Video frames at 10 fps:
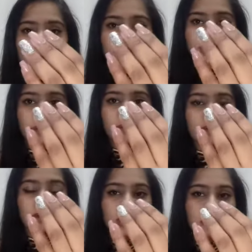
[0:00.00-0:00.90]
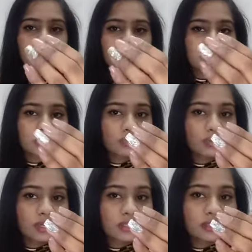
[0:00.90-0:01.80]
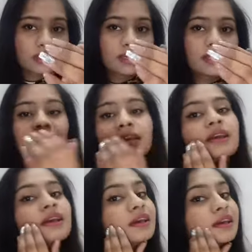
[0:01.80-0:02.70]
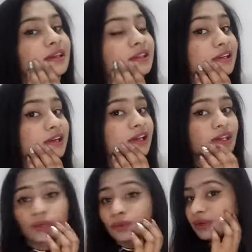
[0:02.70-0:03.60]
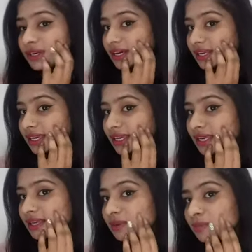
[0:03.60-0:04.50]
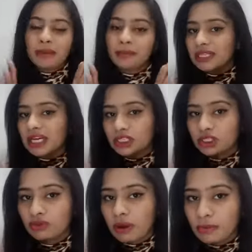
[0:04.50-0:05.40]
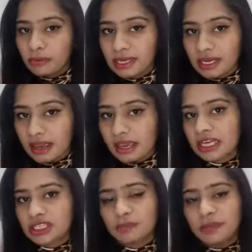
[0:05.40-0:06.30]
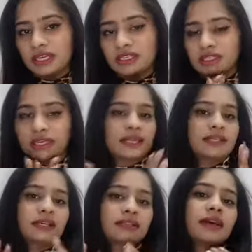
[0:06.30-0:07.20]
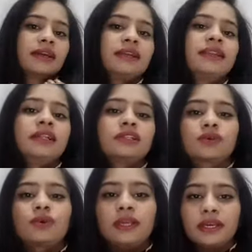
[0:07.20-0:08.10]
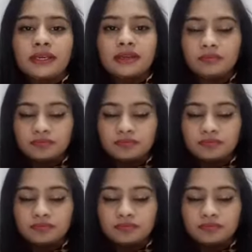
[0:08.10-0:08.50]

स्क्वायर शेप करवाई और आप देख सकते हो कितने कितने क्यूट लग रहे हैं ये अब मैं बता देती हूँ आपको मेरा एक्सपीरियंस कैसा था इन नेल्स को लेके